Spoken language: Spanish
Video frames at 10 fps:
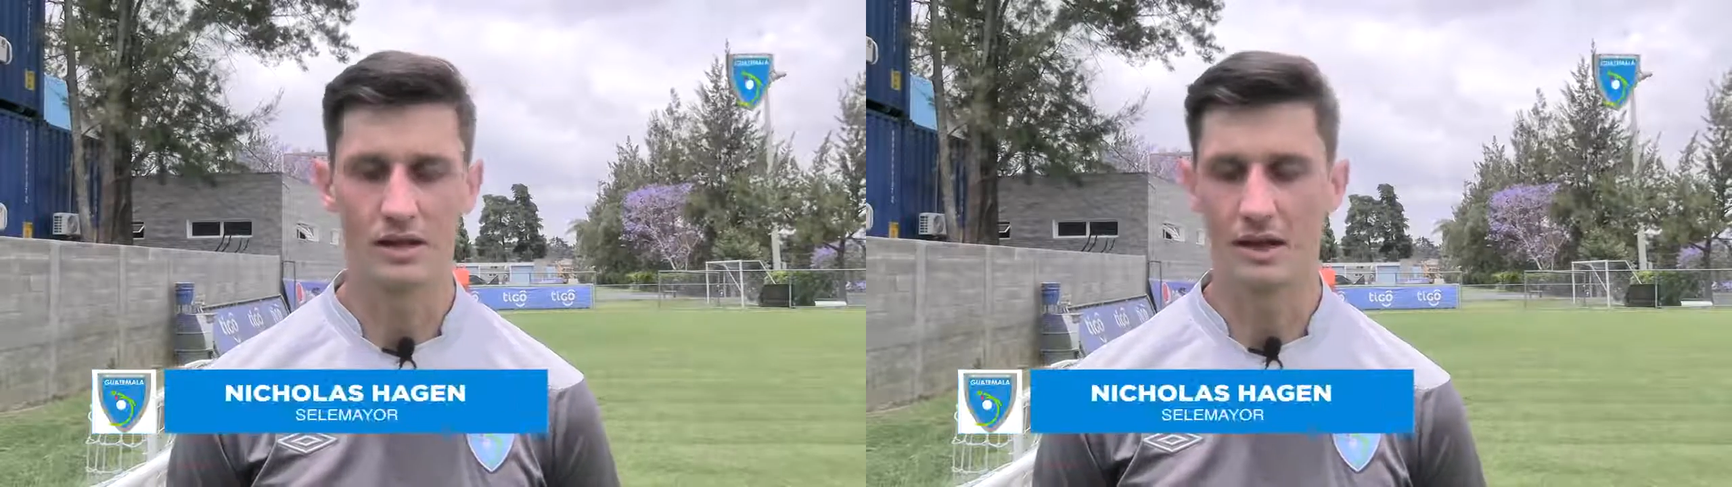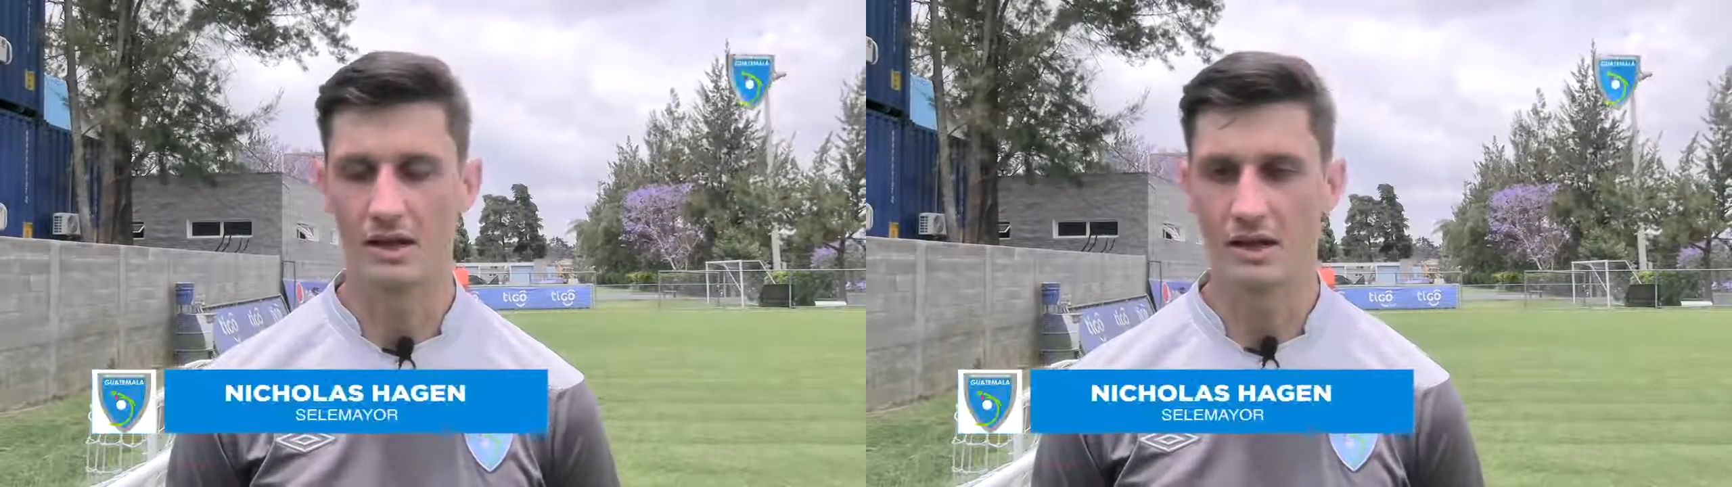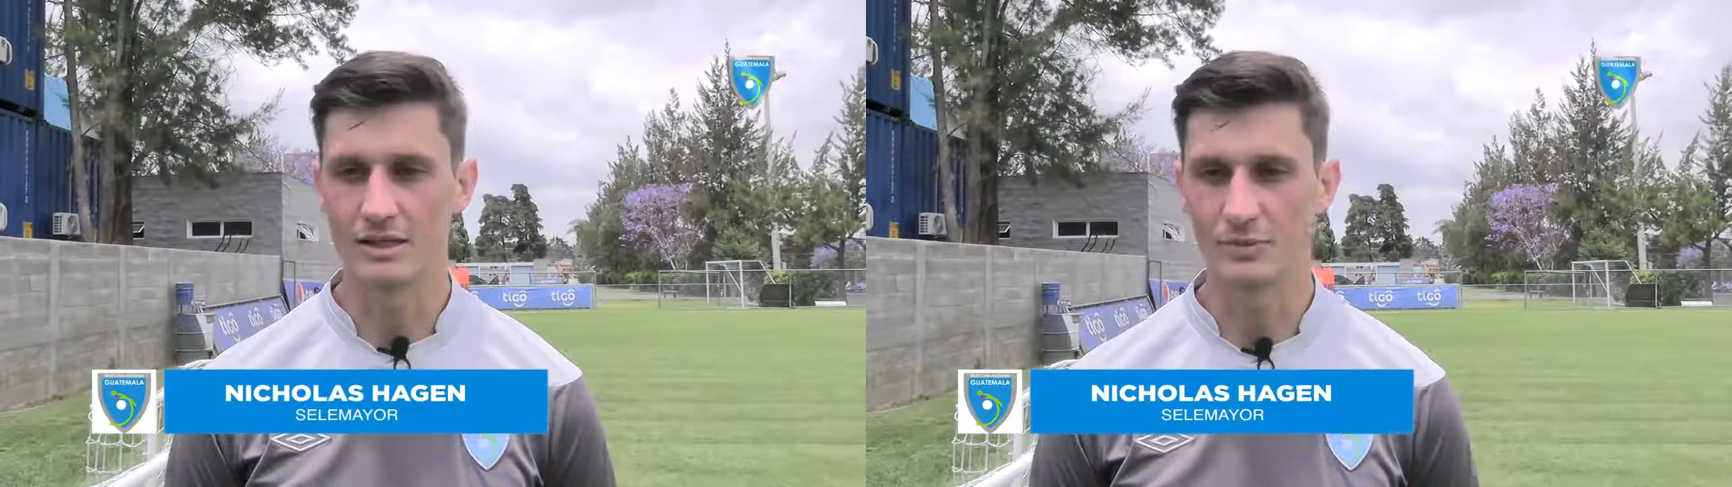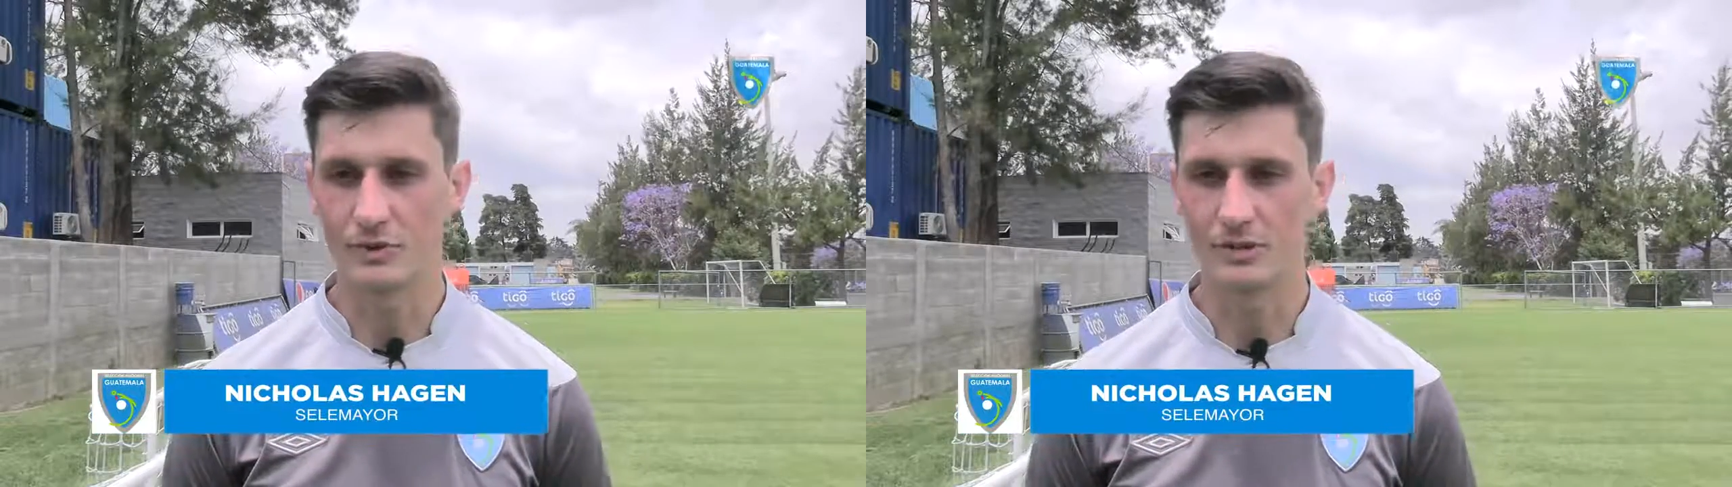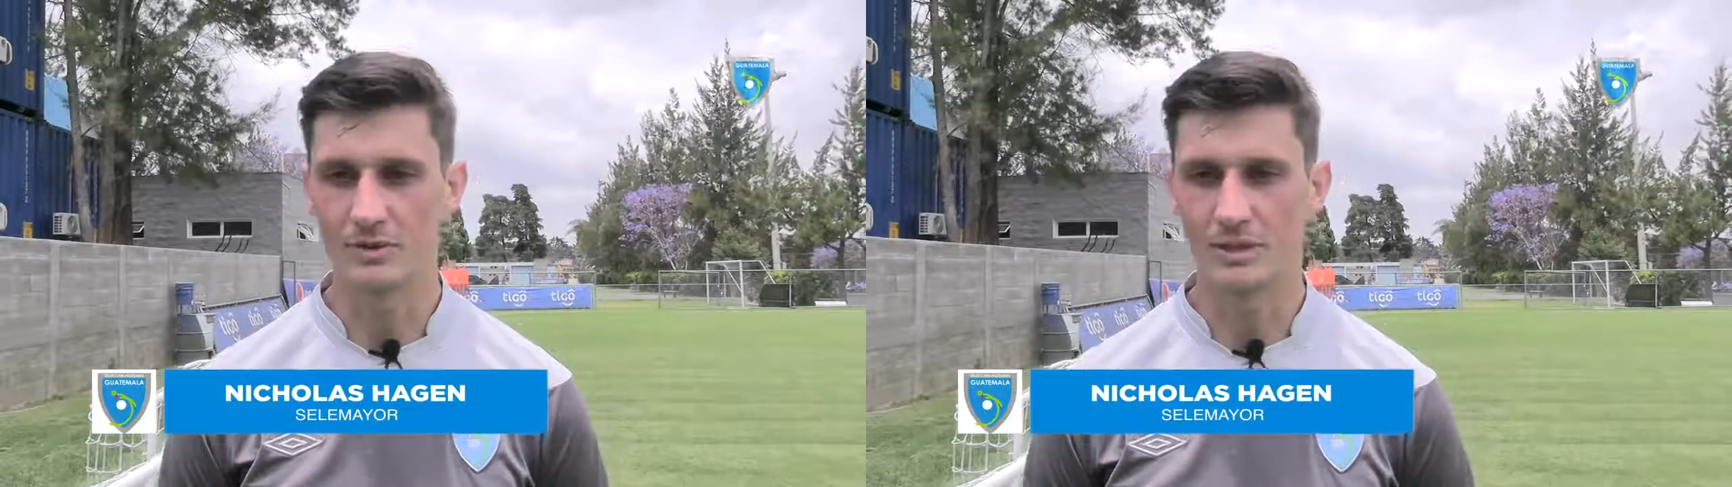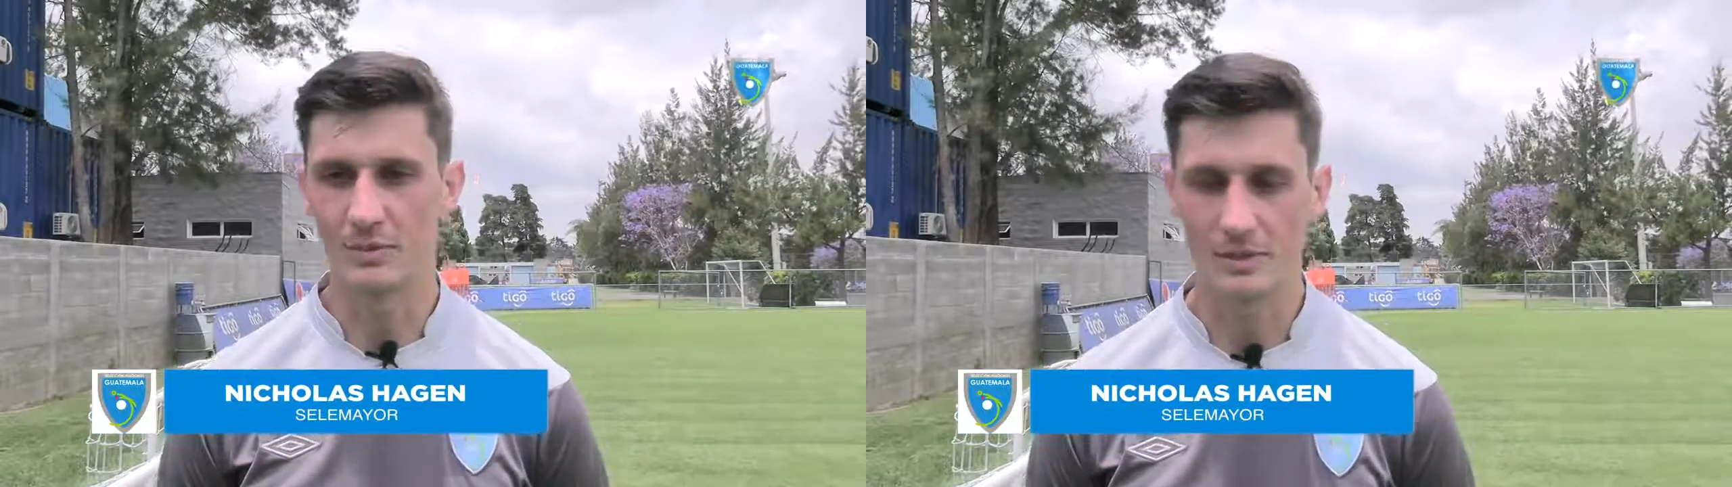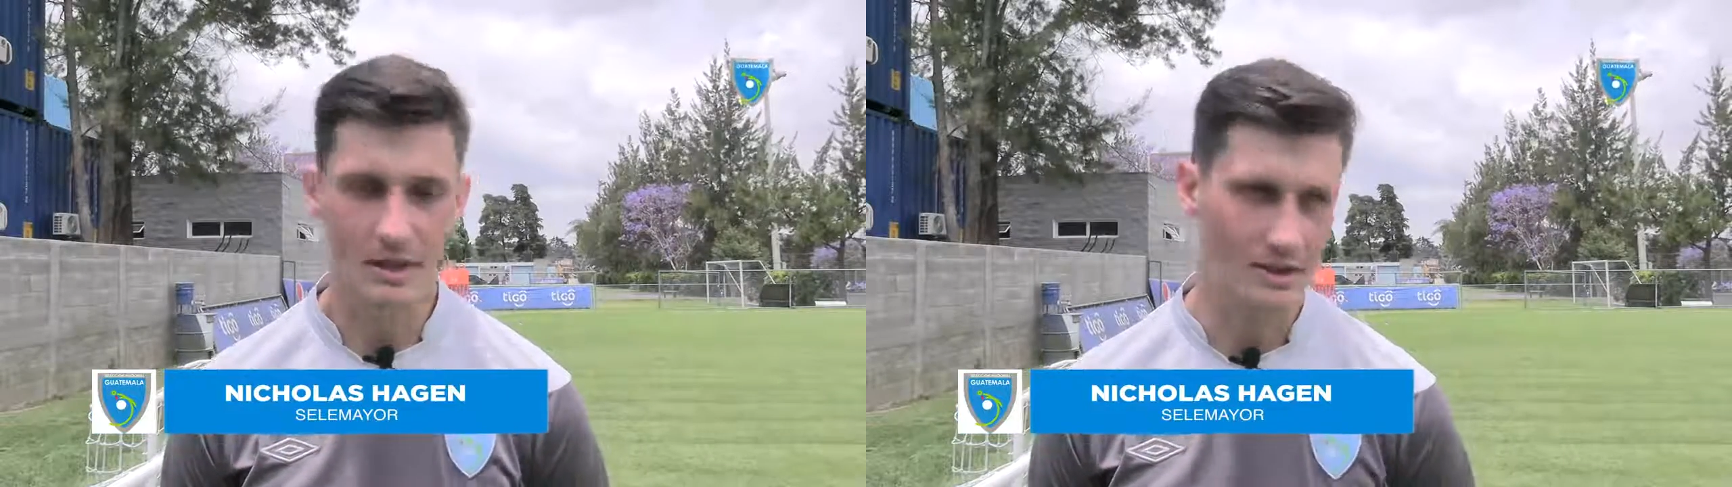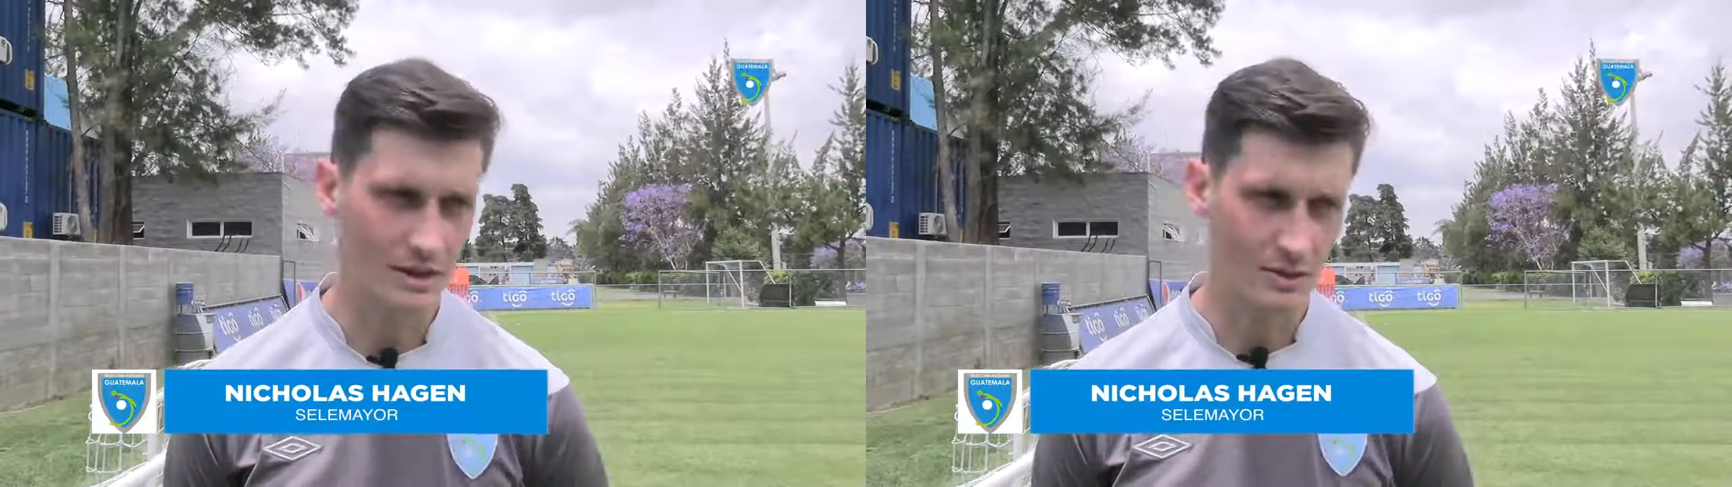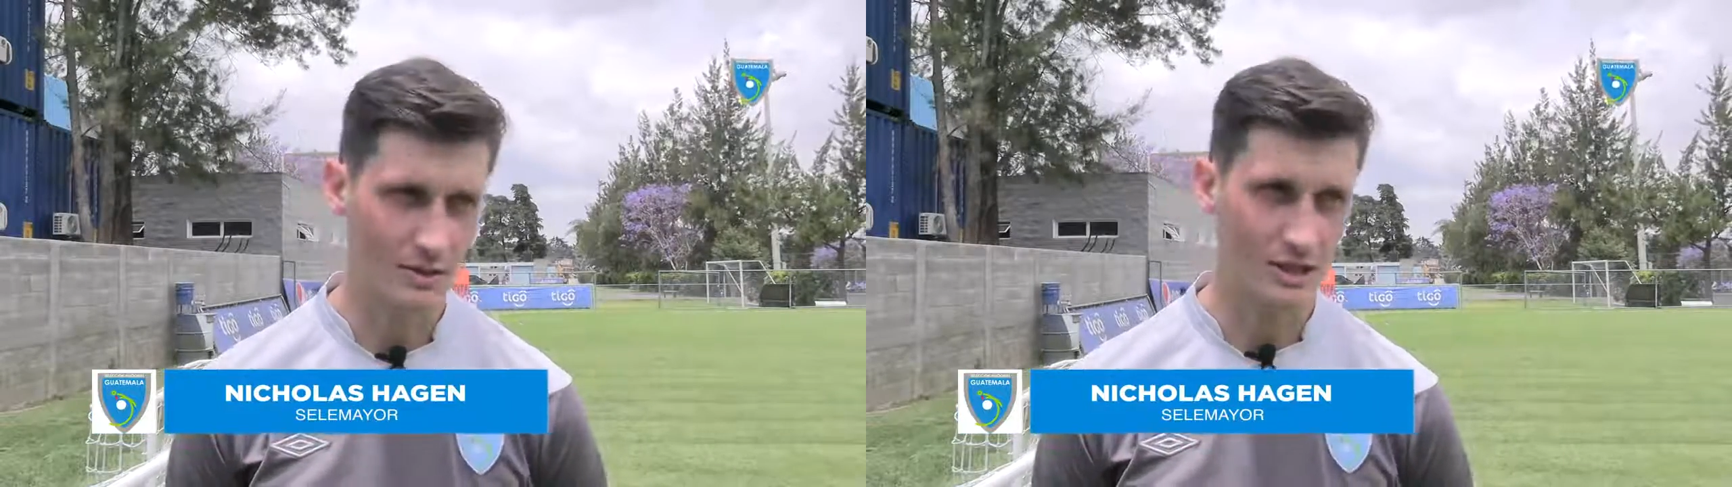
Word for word: darle las gracias por siempre estar atentos,